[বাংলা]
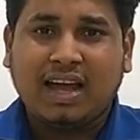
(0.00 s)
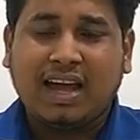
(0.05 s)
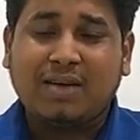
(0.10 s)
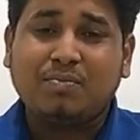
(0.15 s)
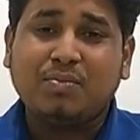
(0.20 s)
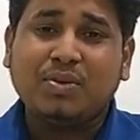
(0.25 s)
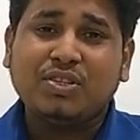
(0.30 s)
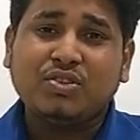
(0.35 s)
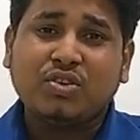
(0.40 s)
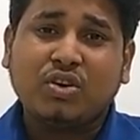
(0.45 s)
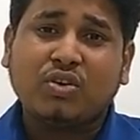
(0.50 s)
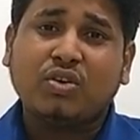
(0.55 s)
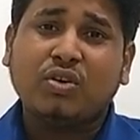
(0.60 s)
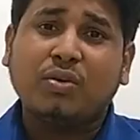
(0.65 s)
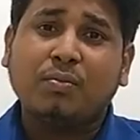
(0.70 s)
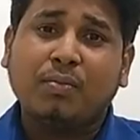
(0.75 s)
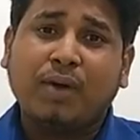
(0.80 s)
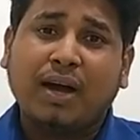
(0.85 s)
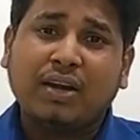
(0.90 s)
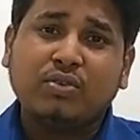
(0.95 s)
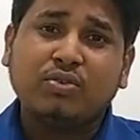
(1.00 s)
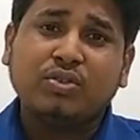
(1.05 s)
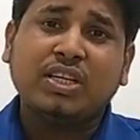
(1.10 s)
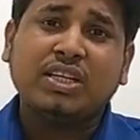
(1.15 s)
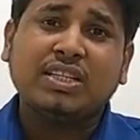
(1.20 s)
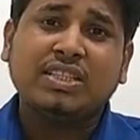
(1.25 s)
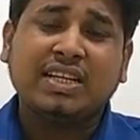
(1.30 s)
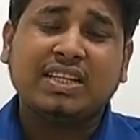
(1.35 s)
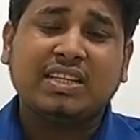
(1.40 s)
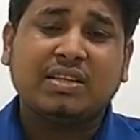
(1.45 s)
আপনি যখন
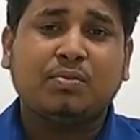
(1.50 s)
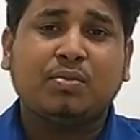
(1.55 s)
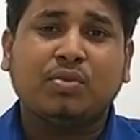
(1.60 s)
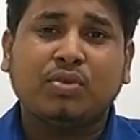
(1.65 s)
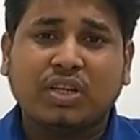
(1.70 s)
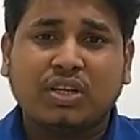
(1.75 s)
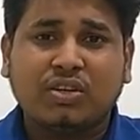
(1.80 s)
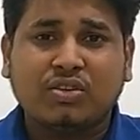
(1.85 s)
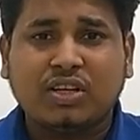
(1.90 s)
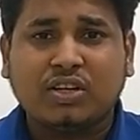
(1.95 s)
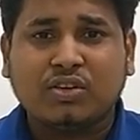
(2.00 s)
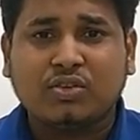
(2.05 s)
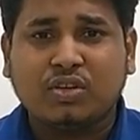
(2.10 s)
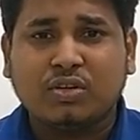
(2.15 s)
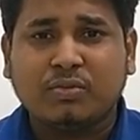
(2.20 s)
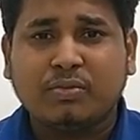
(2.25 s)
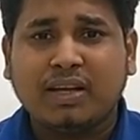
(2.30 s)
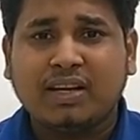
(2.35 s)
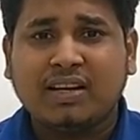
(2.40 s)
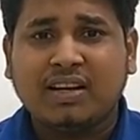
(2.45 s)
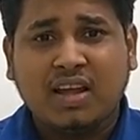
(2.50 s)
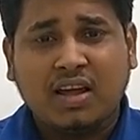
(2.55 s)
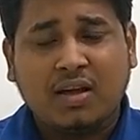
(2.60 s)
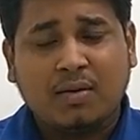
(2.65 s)
মানুষের সাথে প্রতারণা করবেন